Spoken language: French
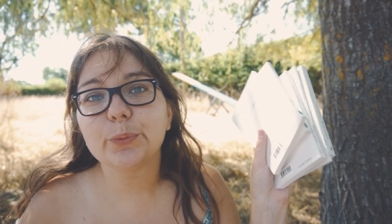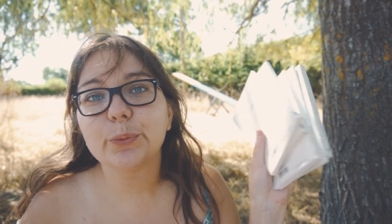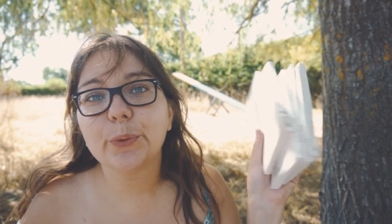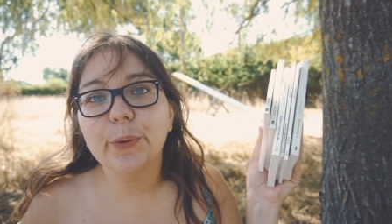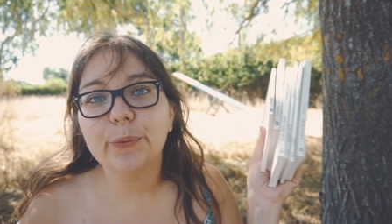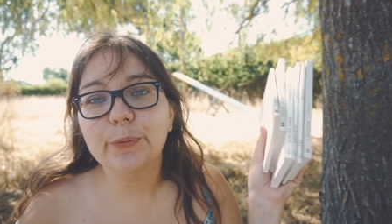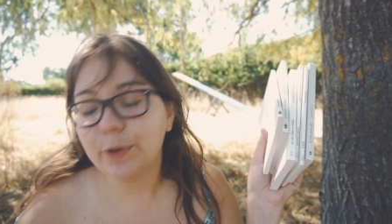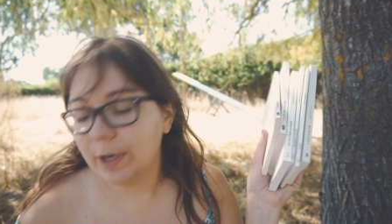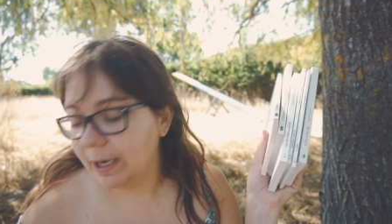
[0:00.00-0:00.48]

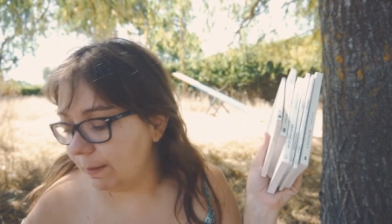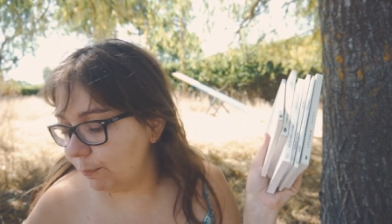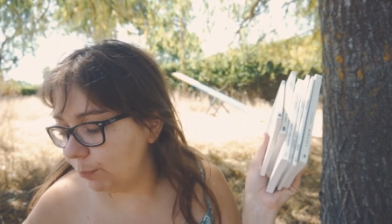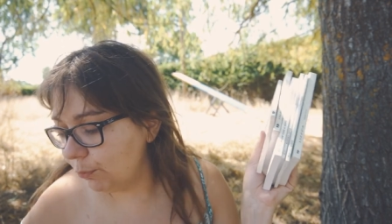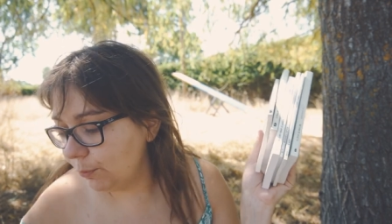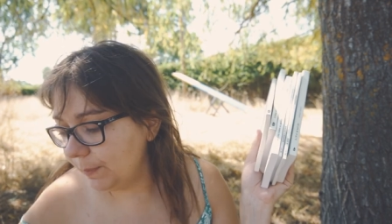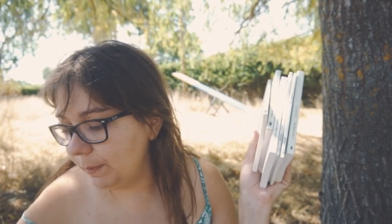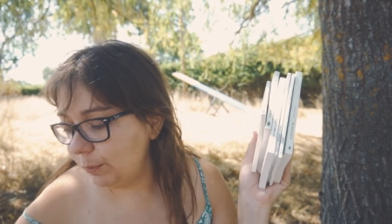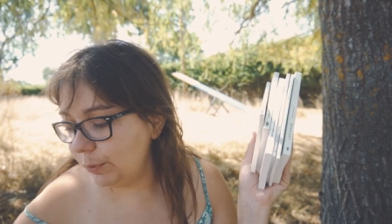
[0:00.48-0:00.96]
Donc voilà
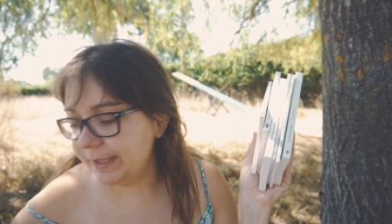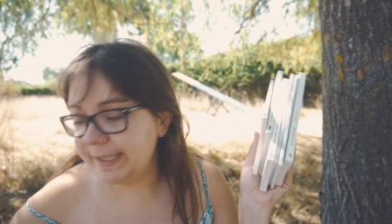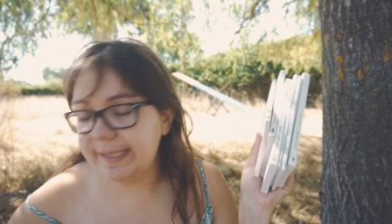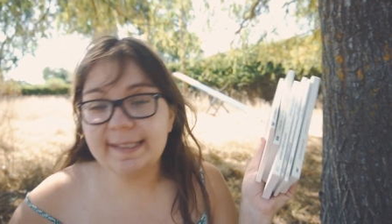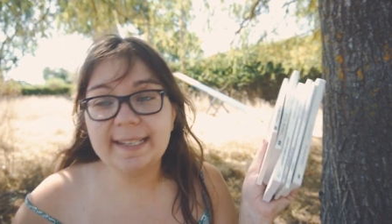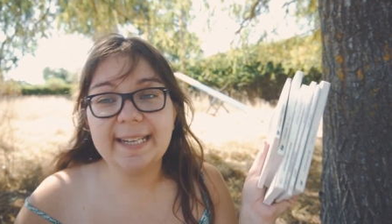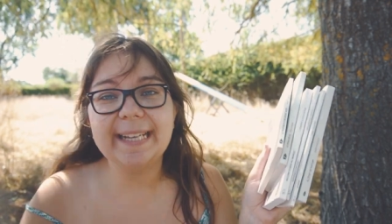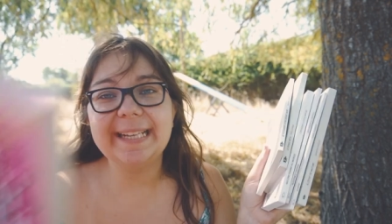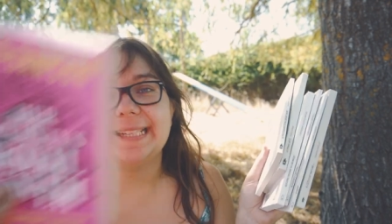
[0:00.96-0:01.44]
pour mes
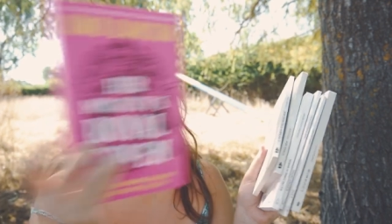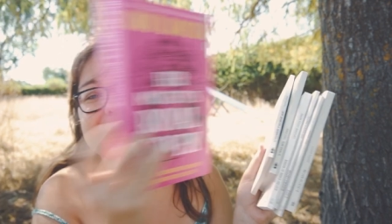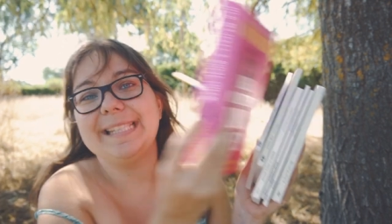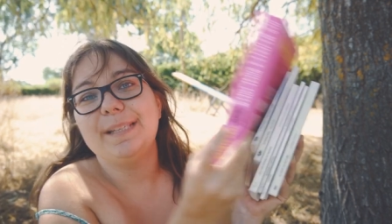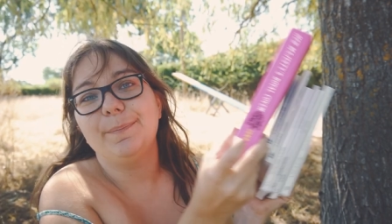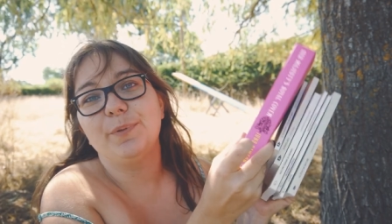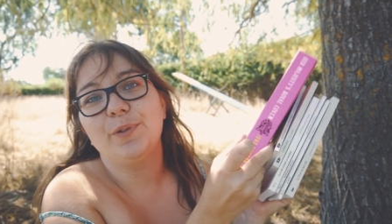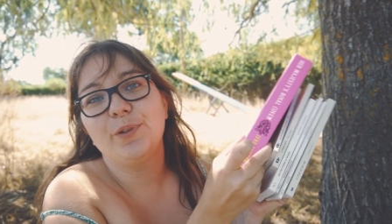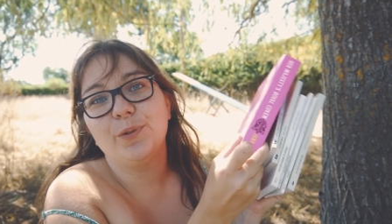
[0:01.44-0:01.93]
petites
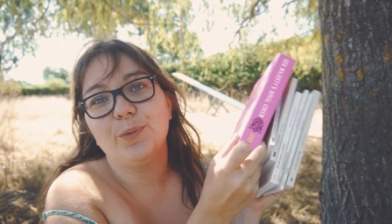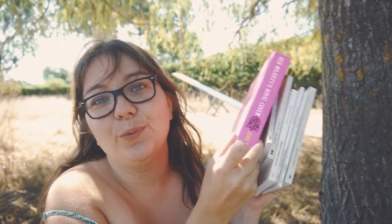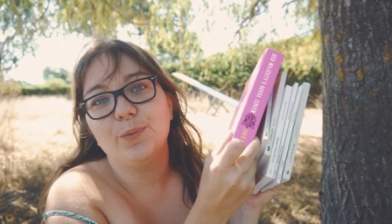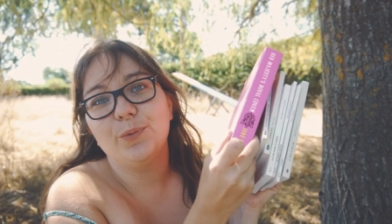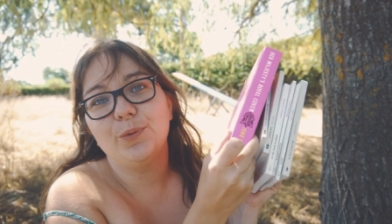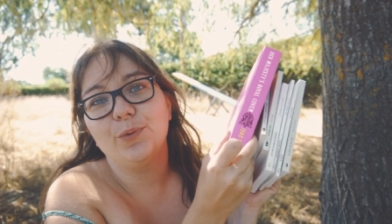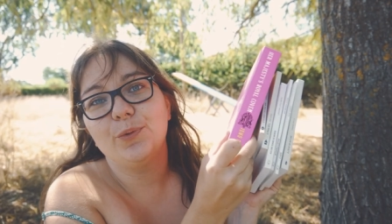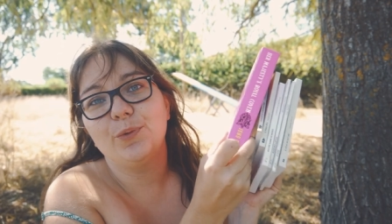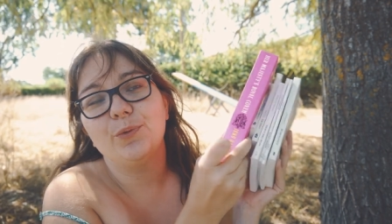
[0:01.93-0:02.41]

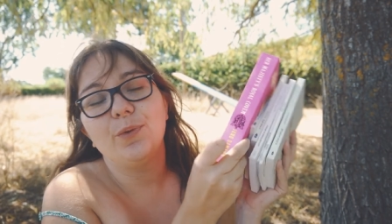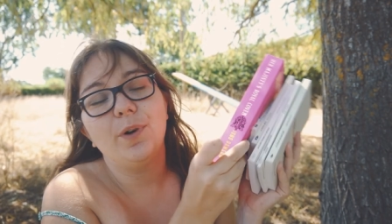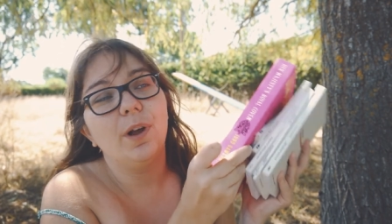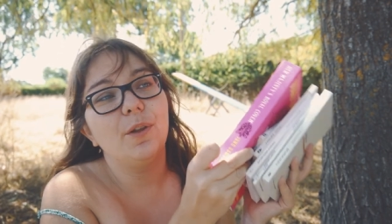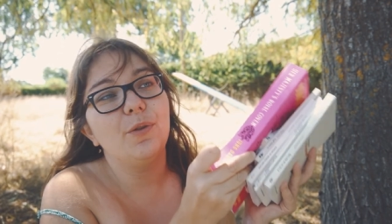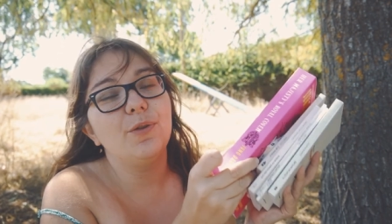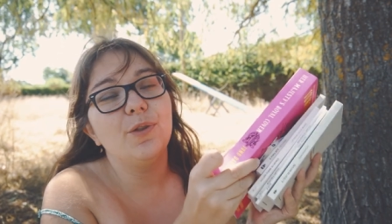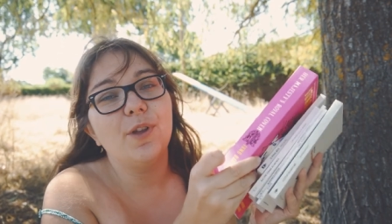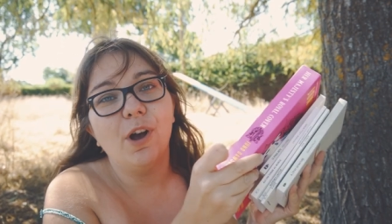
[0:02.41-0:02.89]
réceptions du jour.
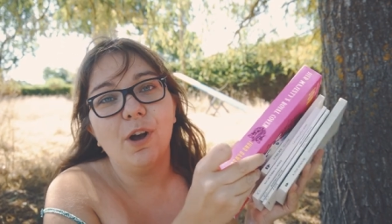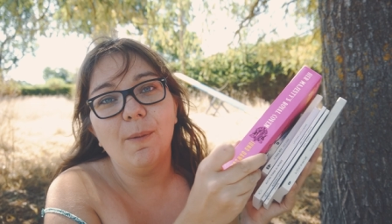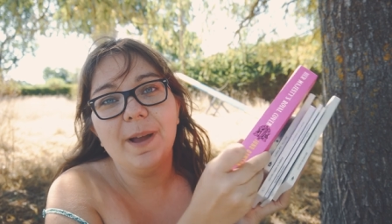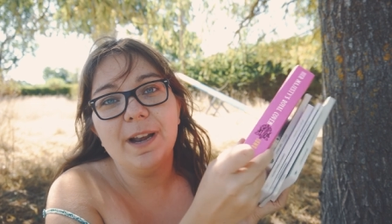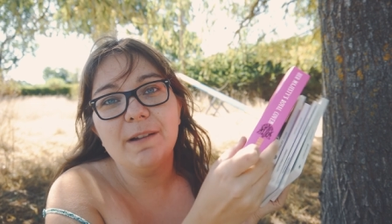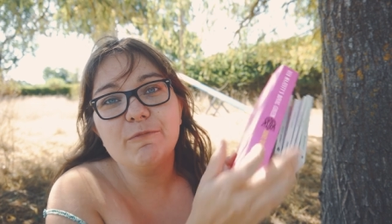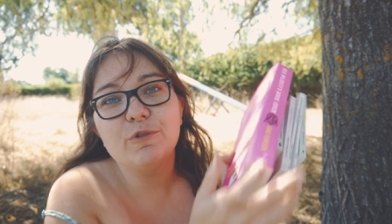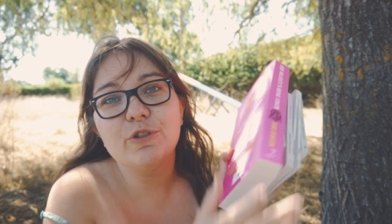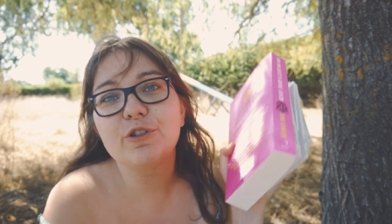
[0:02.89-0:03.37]

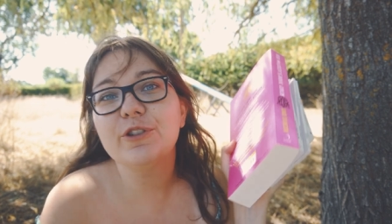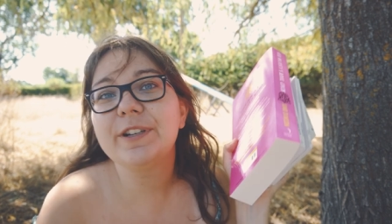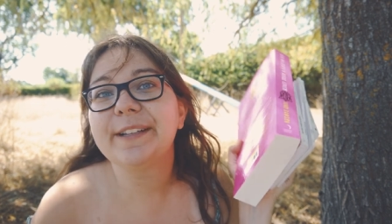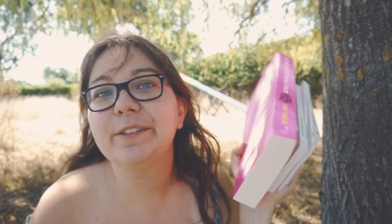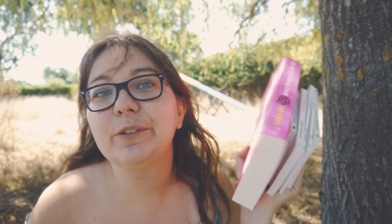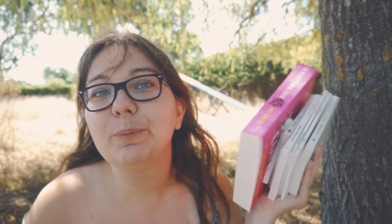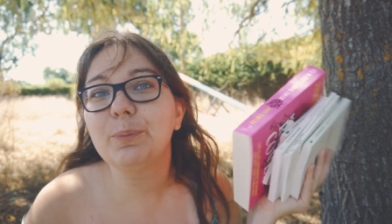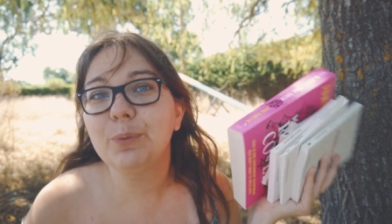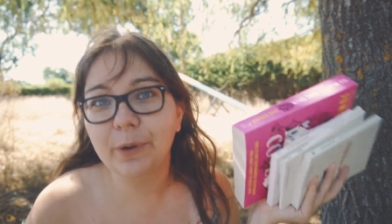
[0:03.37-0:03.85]
Normalement, je
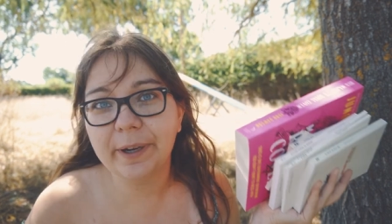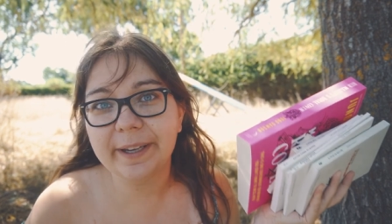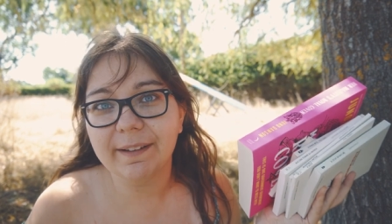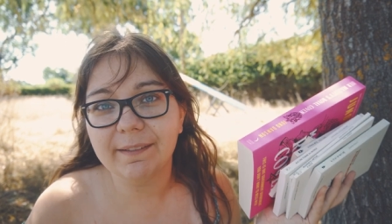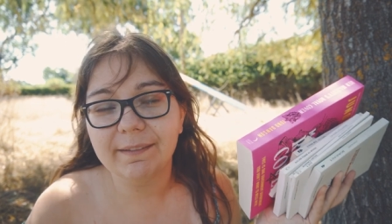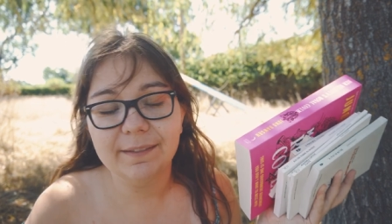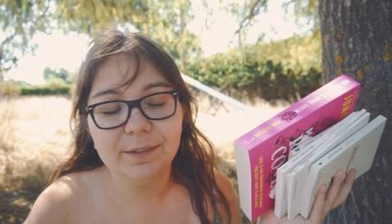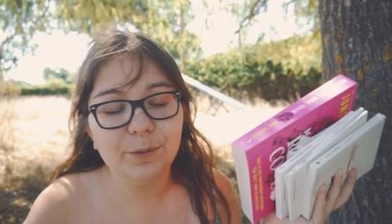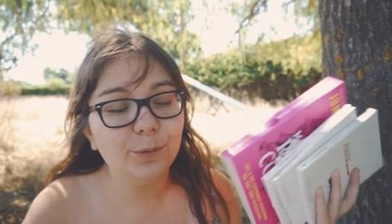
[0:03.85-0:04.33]
n'attends plus rien.